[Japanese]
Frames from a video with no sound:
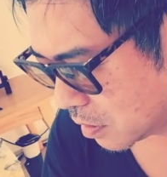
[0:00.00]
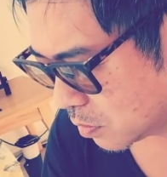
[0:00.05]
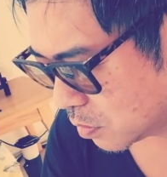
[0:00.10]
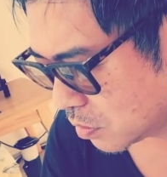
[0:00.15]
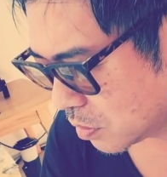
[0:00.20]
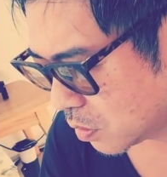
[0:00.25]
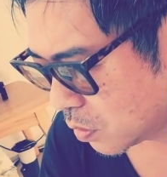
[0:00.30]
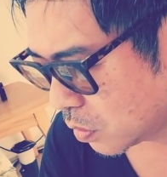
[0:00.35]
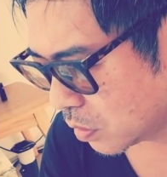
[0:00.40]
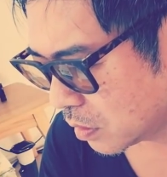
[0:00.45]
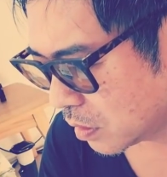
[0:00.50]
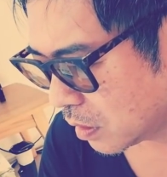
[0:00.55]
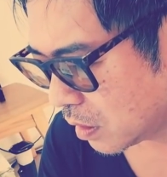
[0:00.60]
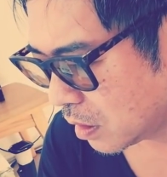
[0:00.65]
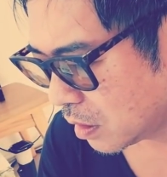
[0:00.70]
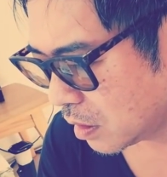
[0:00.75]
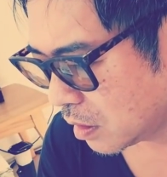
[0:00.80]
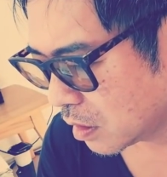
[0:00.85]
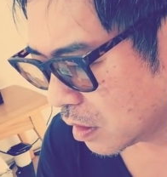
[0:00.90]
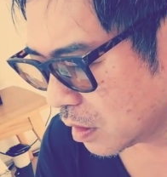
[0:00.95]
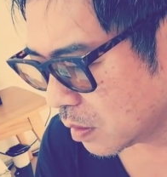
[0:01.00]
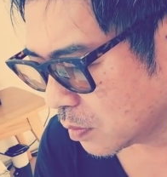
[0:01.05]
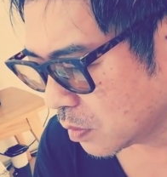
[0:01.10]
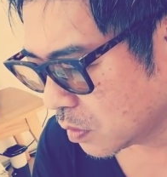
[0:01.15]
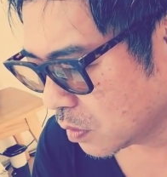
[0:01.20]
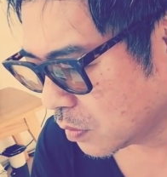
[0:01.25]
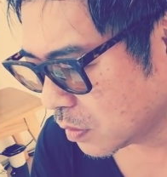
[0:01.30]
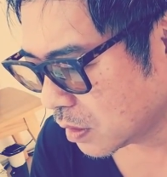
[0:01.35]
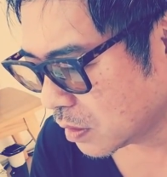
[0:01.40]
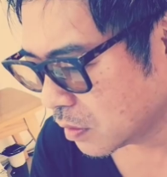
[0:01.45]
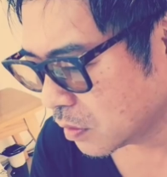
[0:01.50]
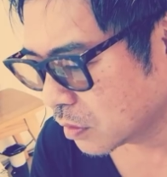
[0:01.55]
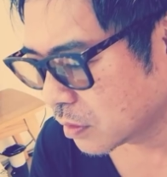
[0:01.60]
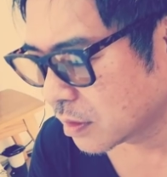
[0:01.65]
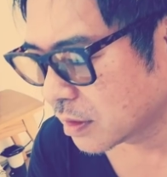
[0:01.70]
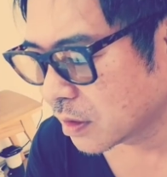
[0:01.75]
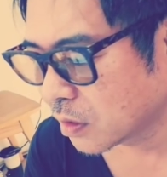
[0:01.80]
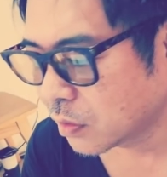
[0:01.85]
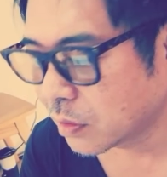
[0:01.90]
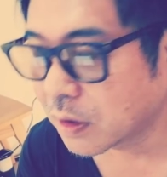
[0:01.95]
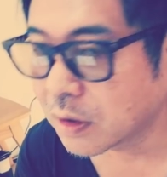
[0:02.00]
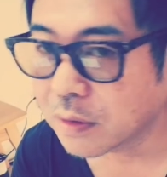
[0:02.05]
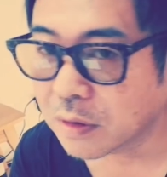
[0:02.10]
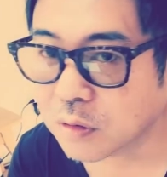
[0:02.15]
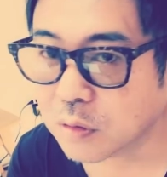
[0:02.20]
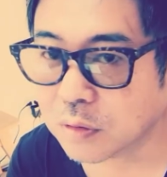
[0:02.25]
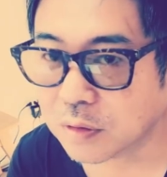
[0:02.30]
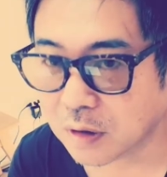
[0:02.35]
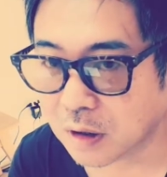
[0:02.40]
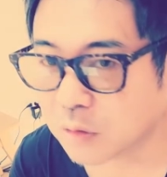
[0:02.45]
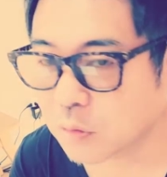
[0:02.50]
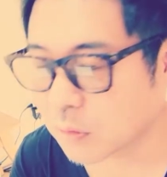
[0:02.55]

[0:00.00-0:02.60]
自分は法的に何も悪いことじゃない。これはちょっと